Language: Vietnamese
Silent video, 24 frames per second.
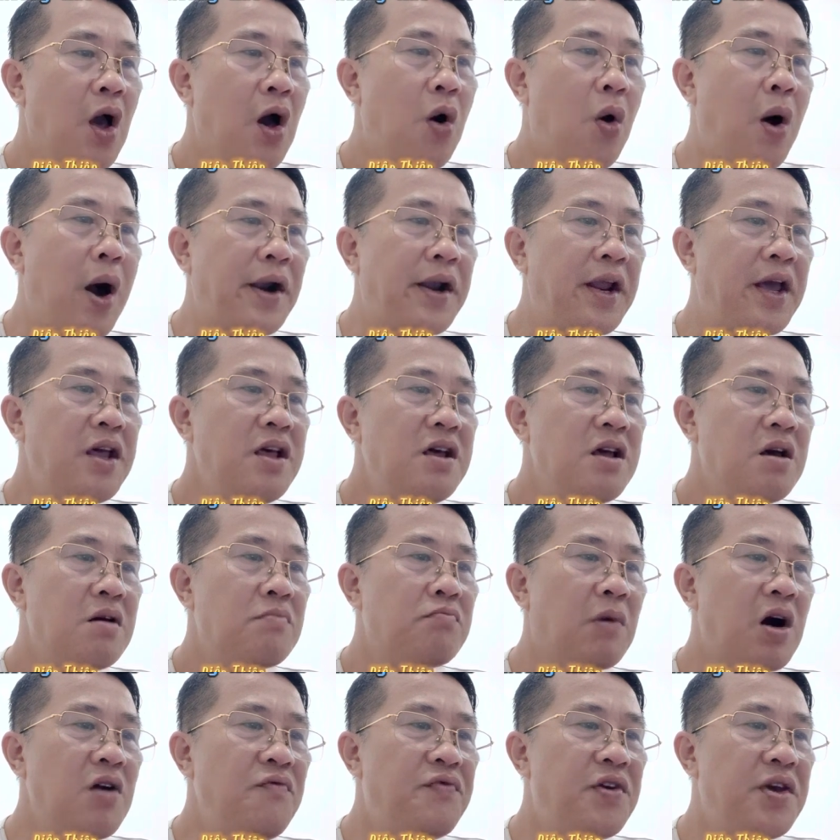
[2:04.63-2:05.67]
Hoàng đế
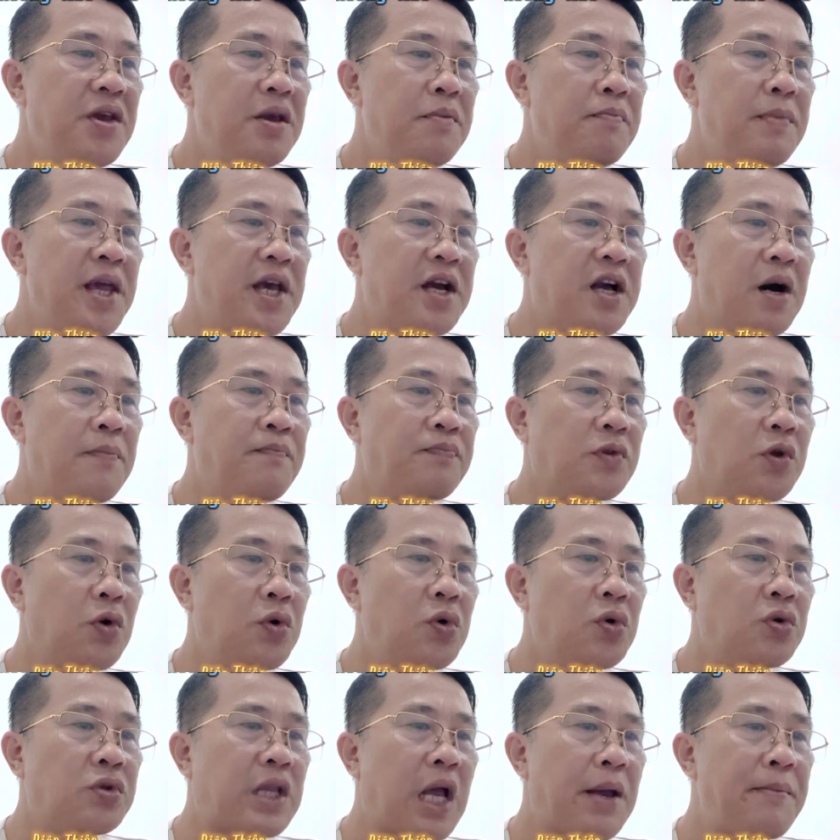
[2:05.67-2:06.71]
bởi vì bị cầm
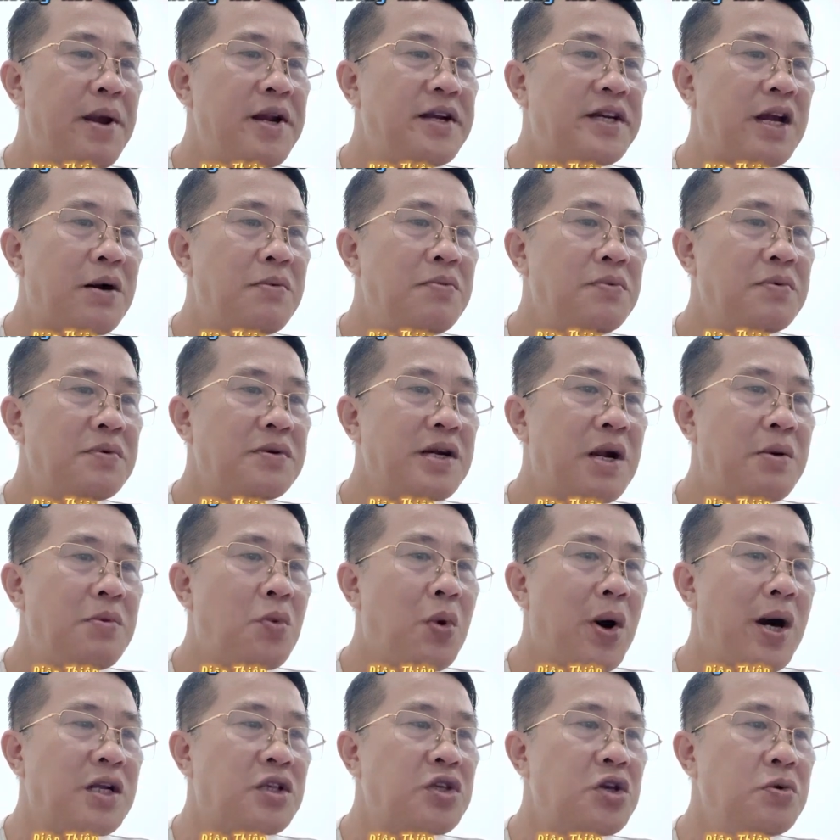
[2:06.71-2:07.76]
tù tại bên trong Đông
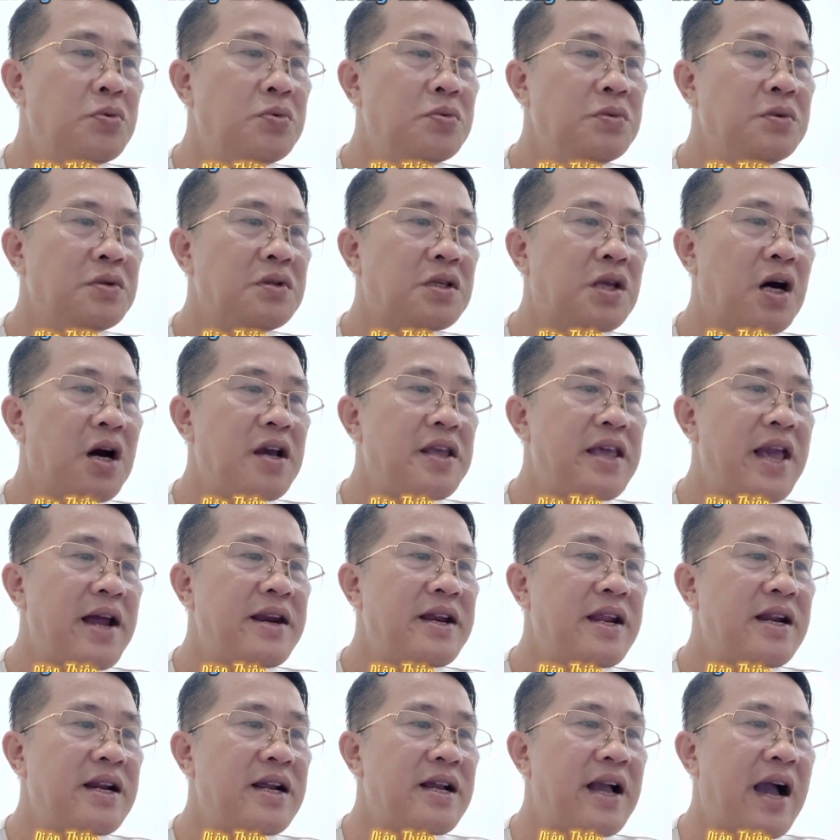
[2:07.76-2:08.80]
Hoàng Trung thời gian
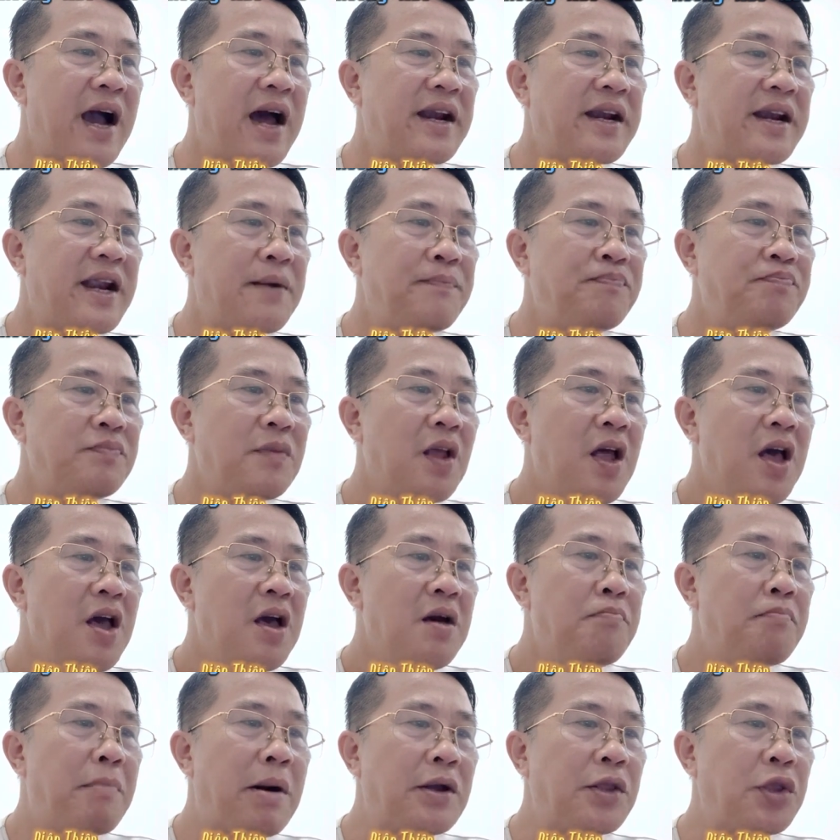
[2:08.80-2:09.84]
ngàn năm,
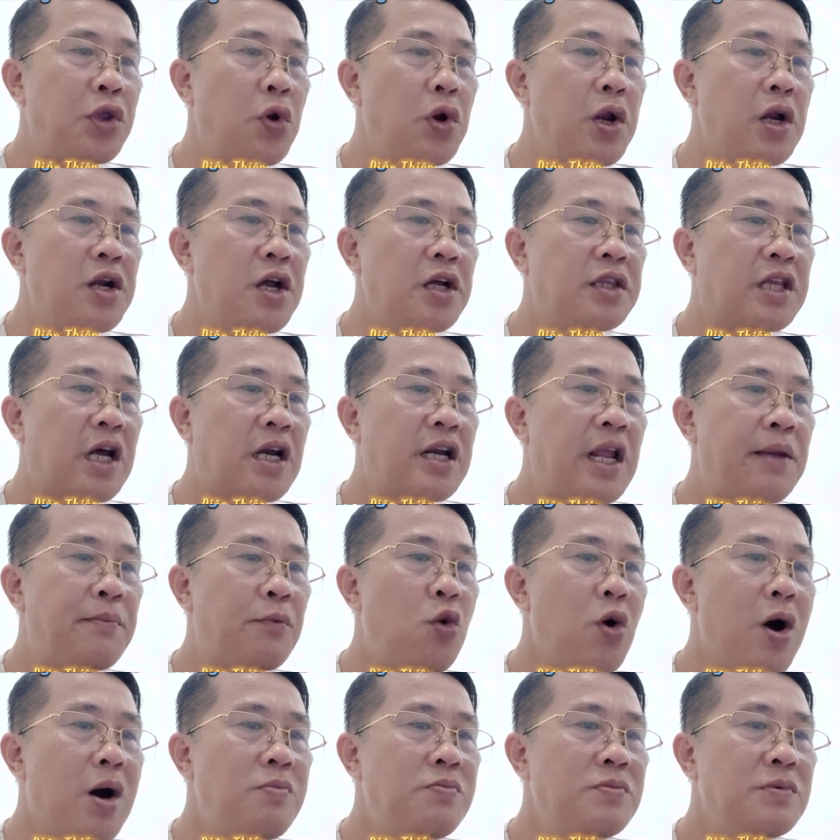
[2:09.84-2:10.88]
mặc dù lực lượng thần niệm
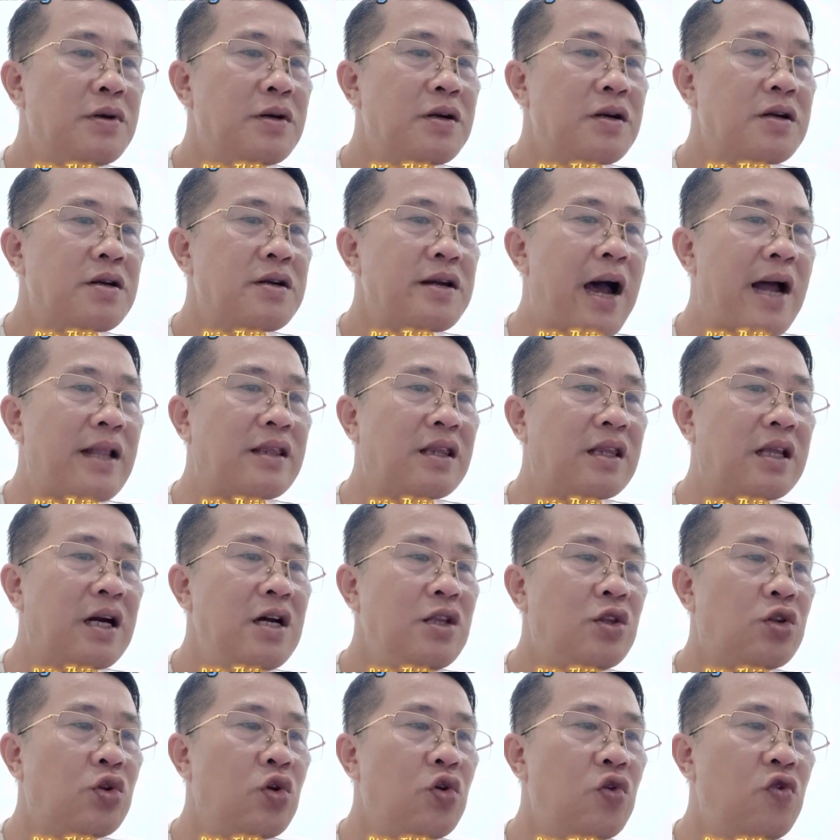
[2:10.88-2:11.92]
của ông đạt tới
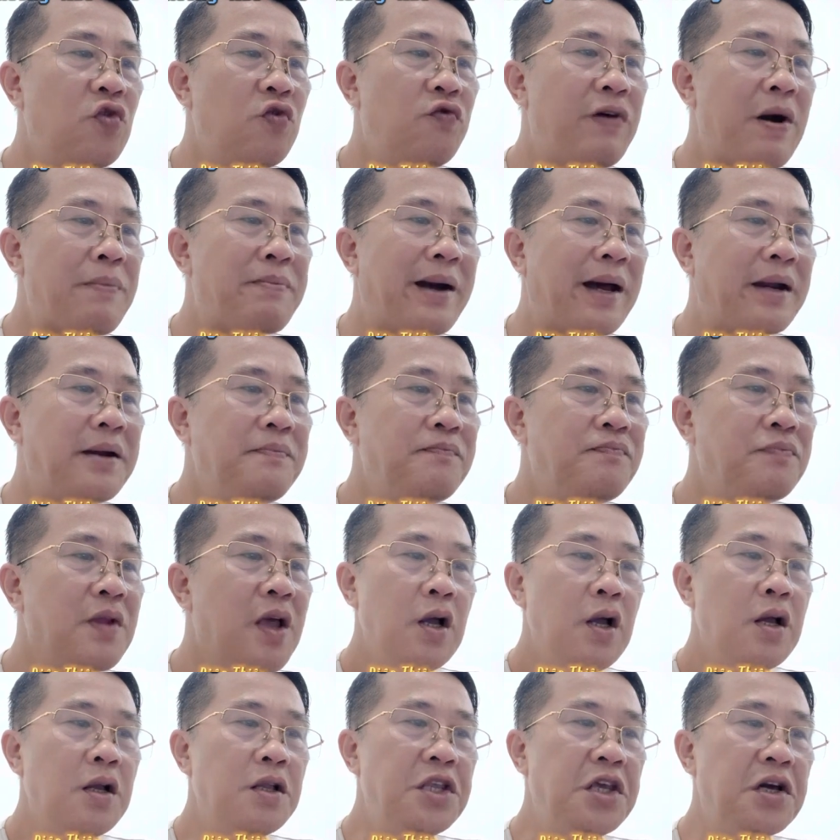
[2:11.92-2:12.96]
tu pháp cảnh,
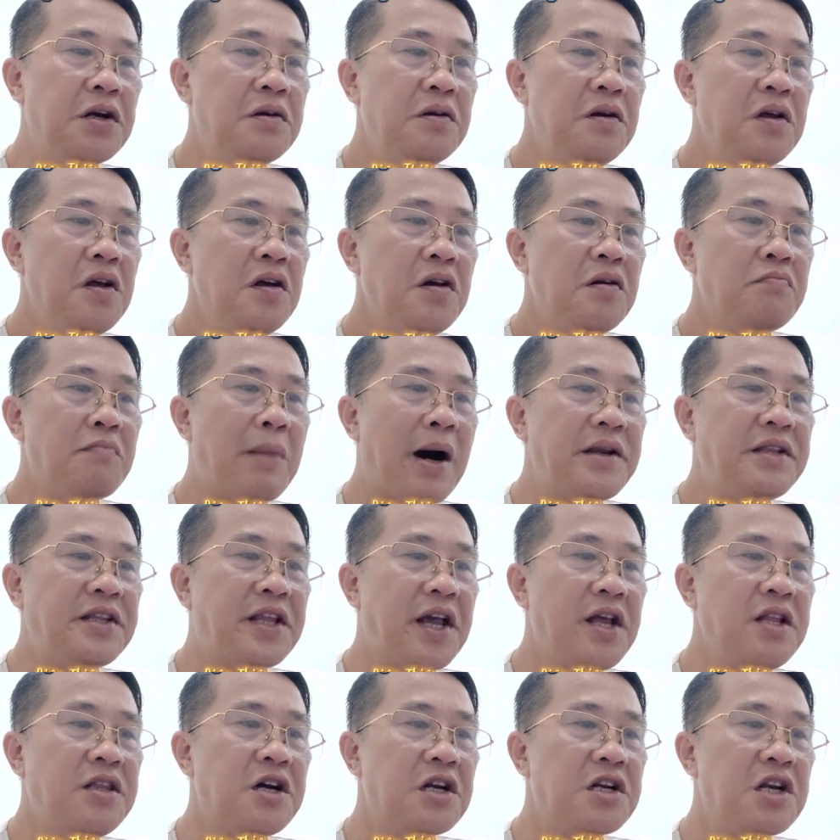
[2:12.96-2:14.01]
nhưng bản
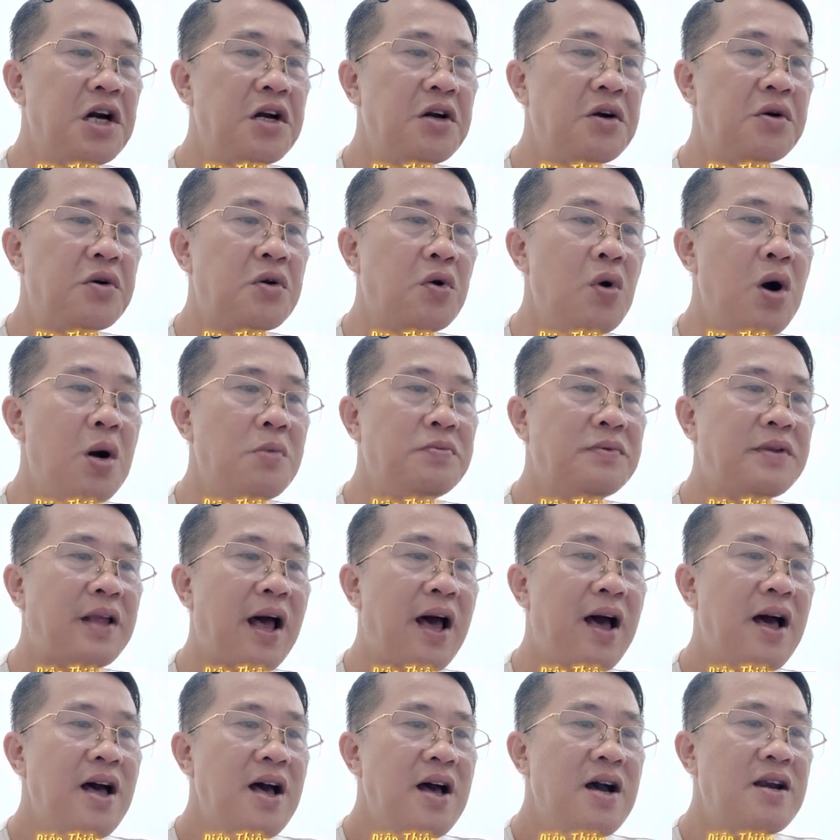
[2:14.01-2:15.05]
thể thực lực của ông
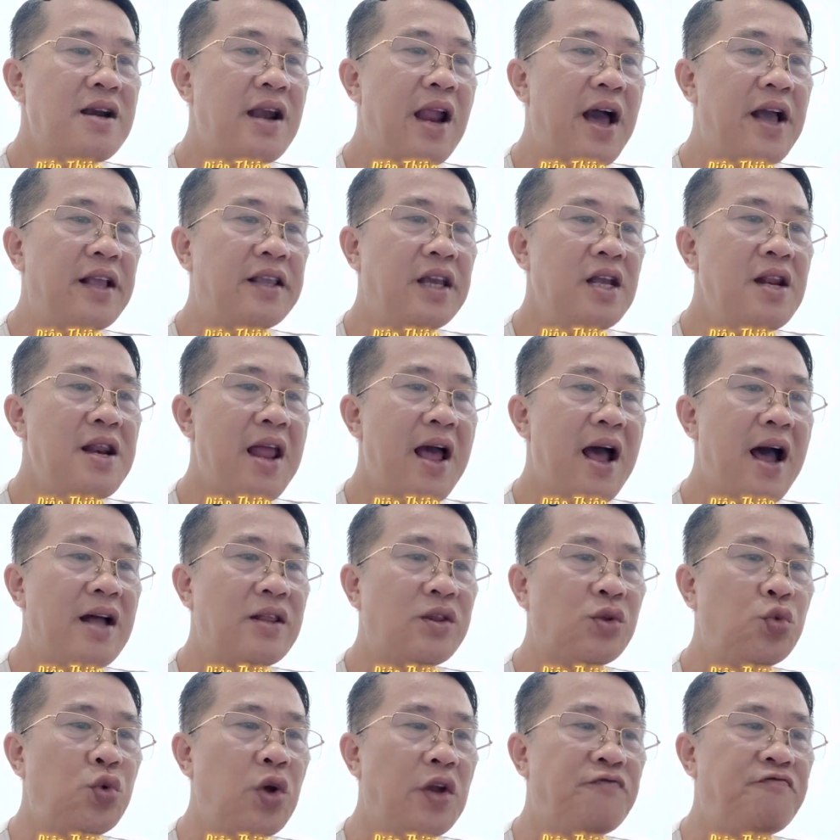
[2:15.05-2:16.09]
ta là chỉ là
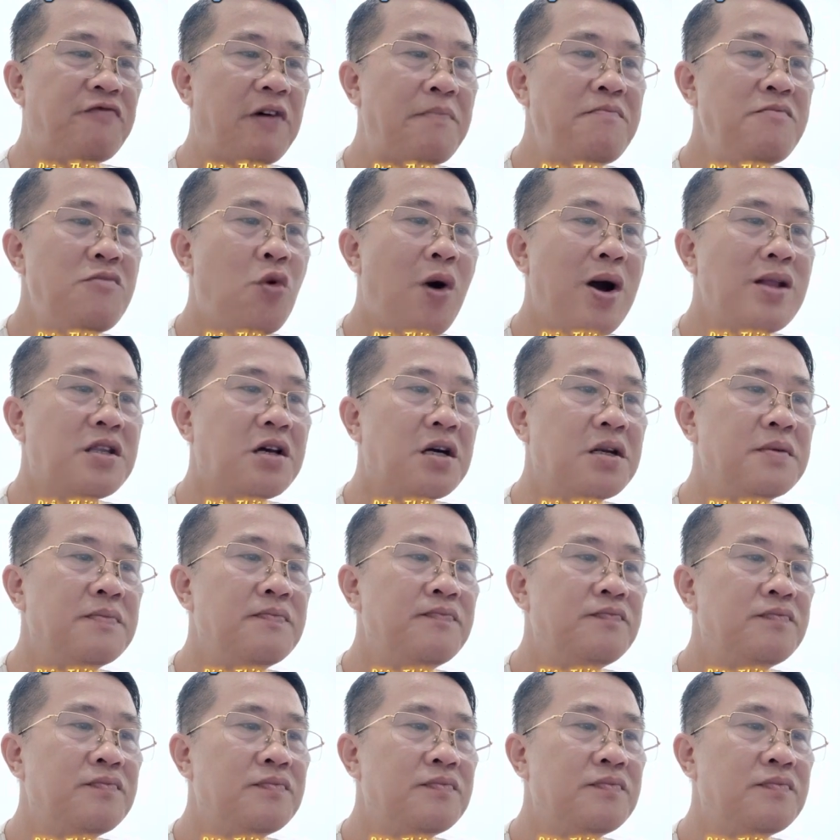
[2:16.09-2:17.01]
tuyệt phẩm hóa thần.